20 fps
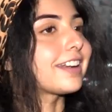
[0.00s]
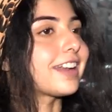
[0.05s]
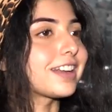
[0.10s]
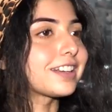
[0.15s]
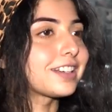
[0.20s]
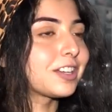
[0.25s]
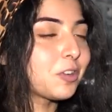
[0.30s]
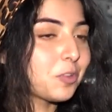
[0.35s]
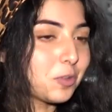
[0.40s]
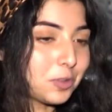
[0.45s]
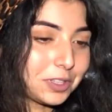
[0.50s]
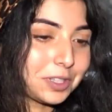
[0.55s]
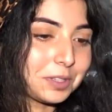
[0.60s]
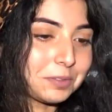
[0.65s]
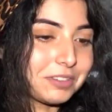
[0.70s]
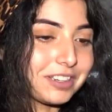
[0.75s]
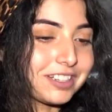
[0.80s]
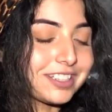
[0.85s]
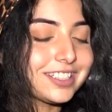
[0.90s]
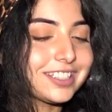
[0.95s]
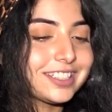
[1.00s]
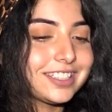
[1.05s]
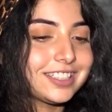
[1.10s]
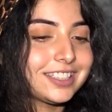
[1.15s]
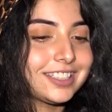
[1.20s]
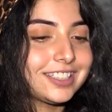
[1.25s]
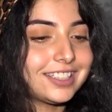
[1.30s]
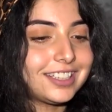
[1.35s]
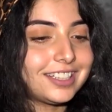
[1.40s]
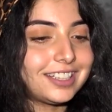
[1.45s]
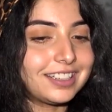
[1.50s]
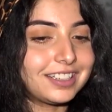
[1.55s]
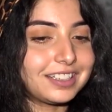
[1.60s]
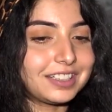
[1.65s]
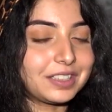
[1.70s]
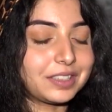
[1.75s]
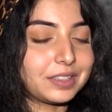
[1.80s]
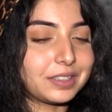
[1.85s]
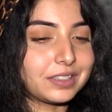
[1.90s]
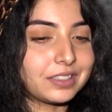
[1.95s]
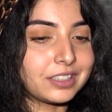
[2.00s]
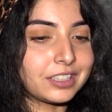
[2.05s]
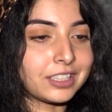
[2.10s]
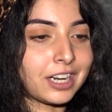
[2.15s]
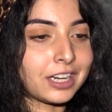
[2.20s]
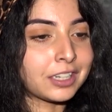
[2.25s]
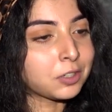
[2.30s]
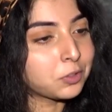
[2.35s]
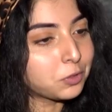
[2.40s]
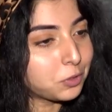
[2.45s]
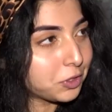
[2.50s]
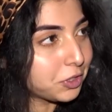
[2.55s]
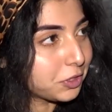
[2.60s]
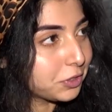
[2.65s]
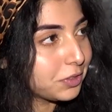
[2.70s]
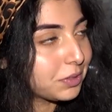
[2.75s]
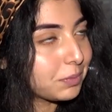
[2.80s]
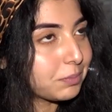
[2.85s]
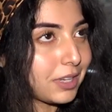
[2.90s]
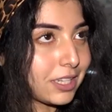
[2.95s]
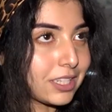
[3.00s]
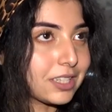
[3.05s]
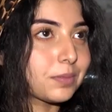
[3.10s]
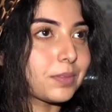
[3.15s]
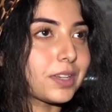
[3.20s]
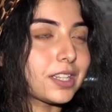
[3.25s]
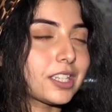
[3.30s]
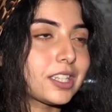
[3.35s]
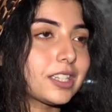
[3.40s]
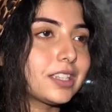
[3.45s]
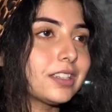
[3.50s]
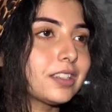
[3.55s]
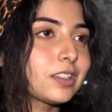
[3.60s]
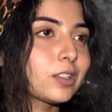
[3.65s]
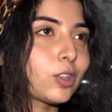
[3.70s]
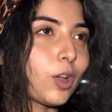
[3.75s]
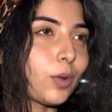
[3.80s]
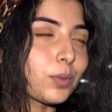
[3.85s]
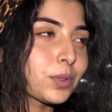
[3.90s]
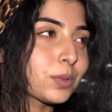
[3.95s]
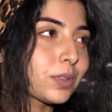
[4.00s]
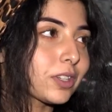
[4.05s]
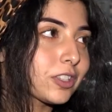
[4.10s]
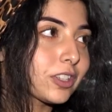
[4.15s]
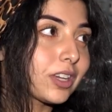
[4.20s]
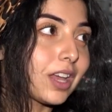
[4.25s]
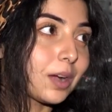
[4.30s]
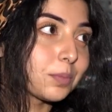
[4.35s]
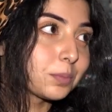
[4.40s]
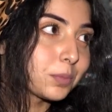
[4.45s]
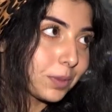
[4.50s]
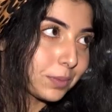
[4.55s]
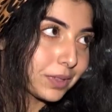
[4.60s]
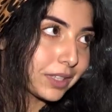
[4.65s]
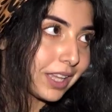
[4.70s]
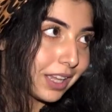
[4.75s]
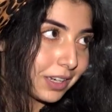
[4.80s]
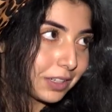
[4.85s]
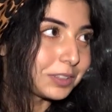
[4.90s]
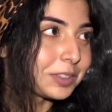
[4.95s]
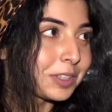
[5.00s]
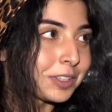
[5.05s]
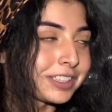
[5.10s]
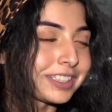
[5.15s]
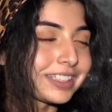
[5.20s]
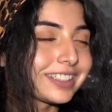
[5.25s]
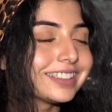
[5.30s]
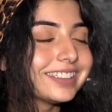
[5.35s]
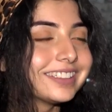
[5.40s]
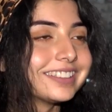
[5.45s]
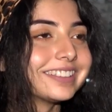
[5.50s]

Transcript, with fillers: রান্না করতে পারি রান্না করিও মাঝে মাঝে সবসময় আসলে আম্মু আমাকে অ্যালাউ করে না